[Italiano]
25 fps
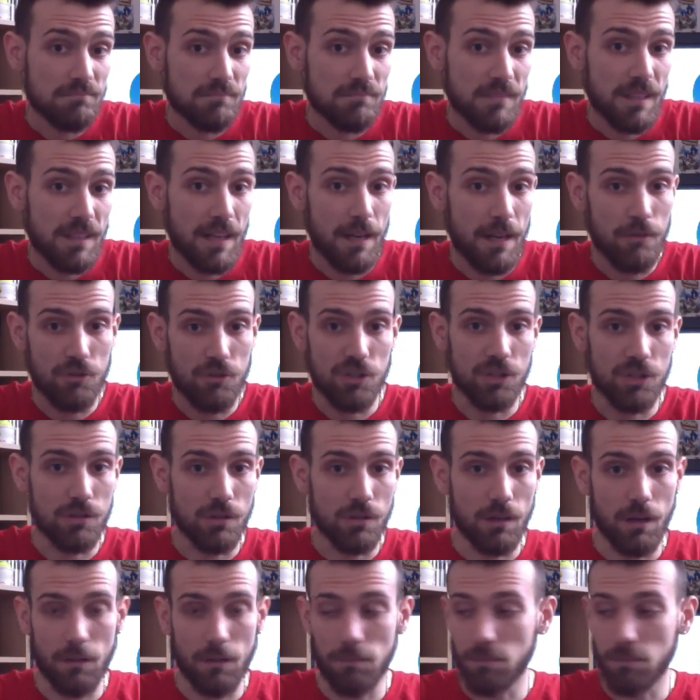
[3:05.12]
che è
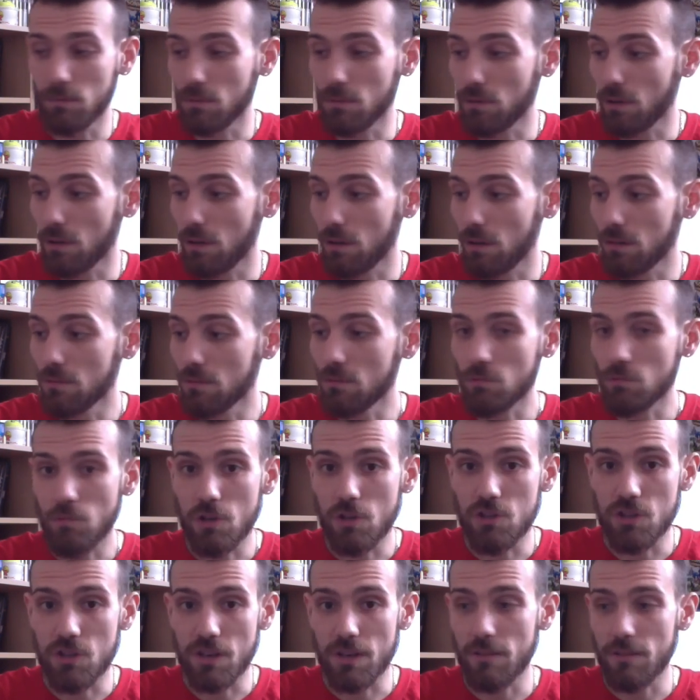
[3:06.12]
uscito appunto due
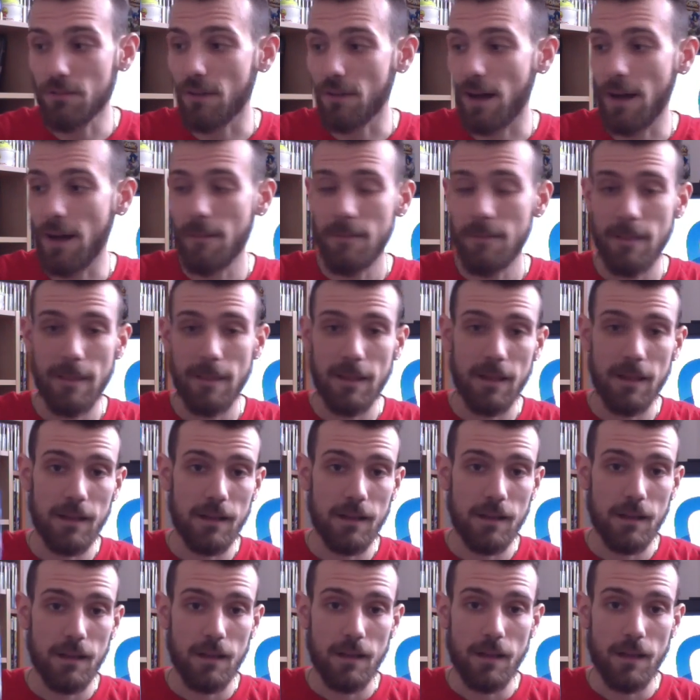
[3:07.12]
giorni fa.
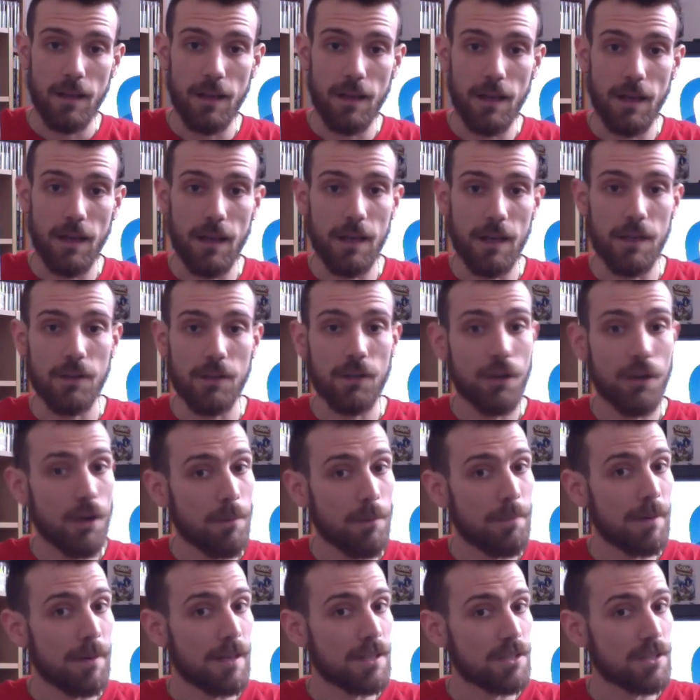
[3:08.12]
Eh, non ho
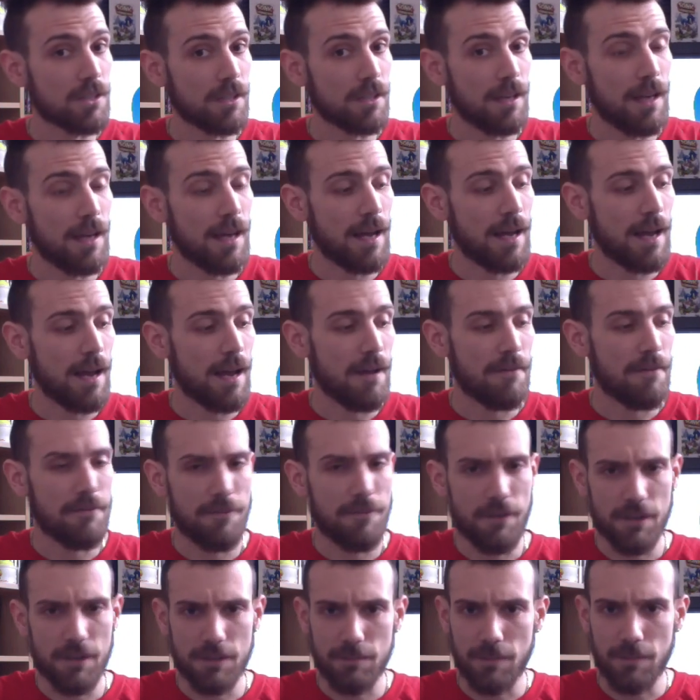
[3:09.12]
preso la
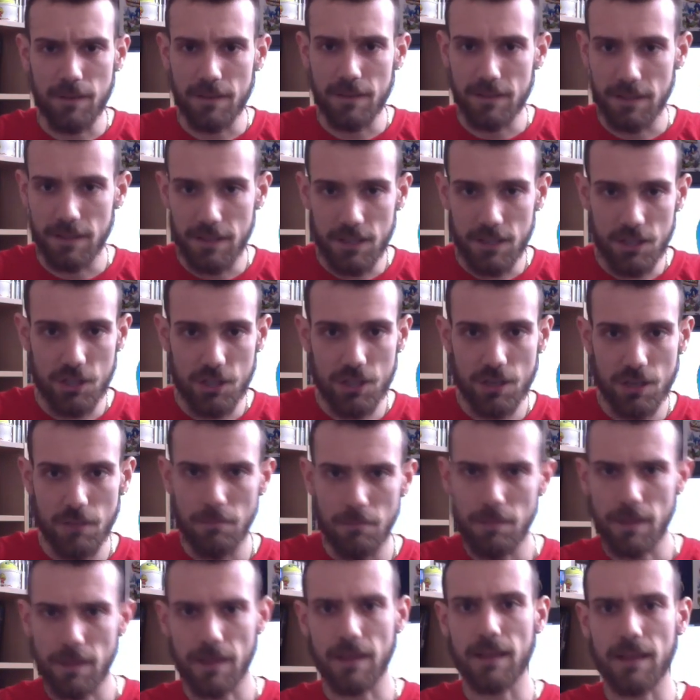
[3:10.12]
first print edition
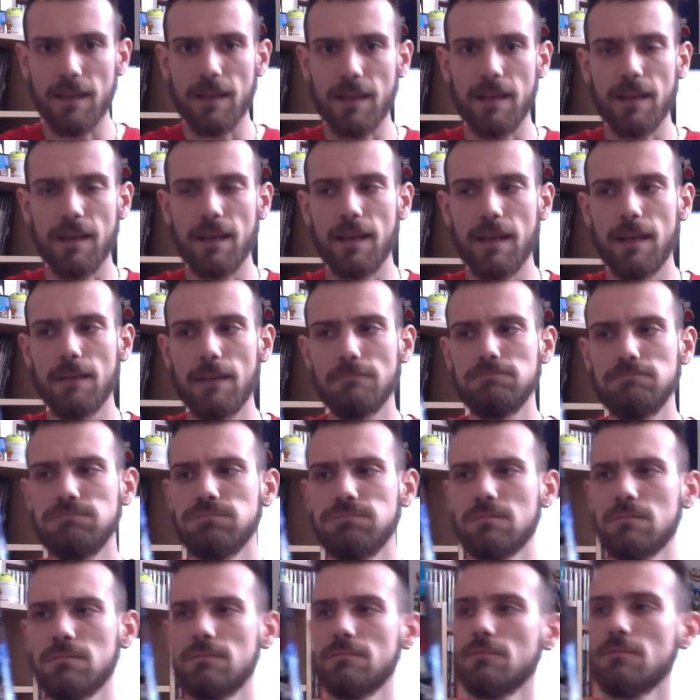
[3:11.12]
perché
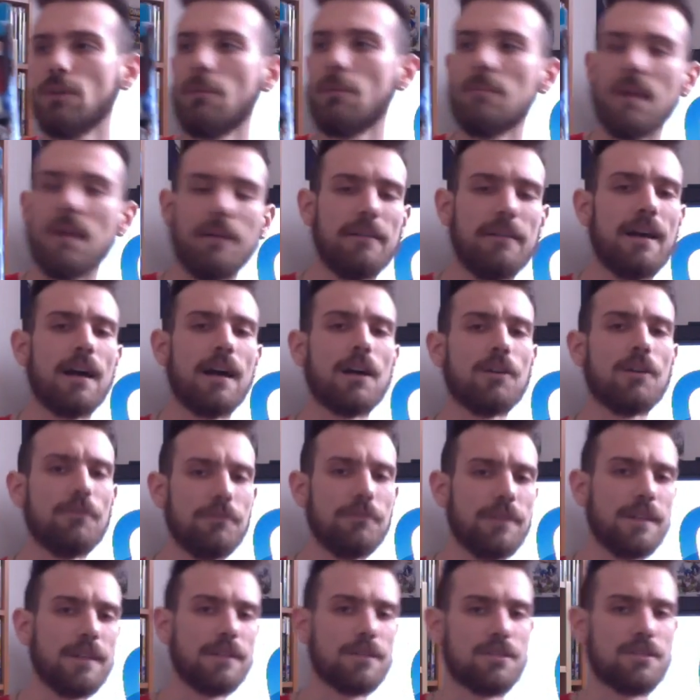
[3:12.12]
non mi aveva
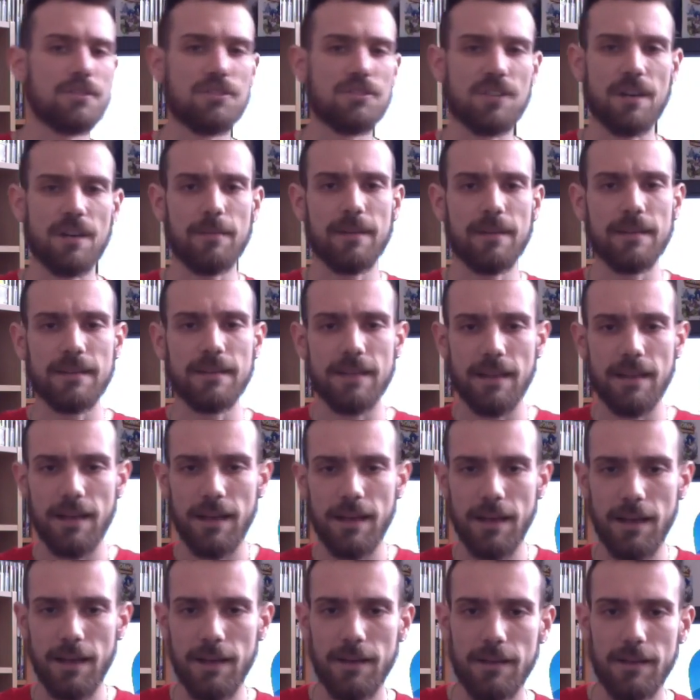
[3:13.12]
convinto,
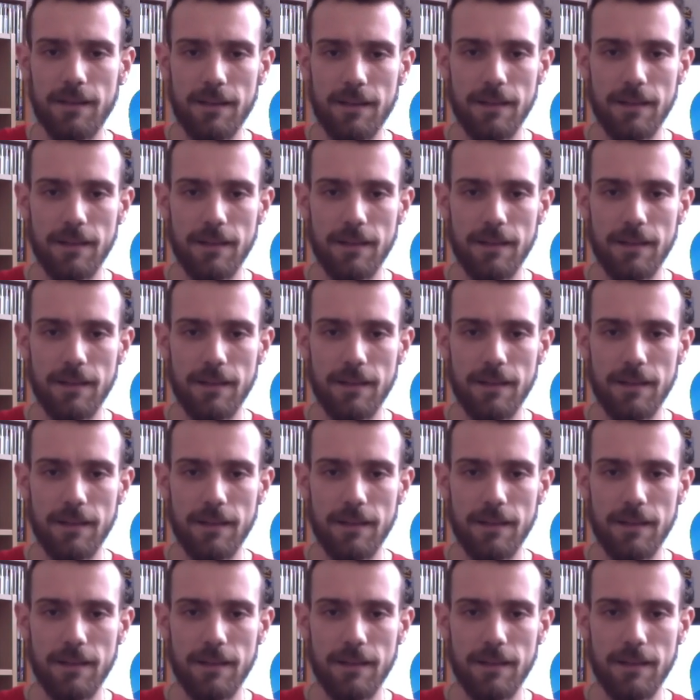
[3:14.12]
sinceramente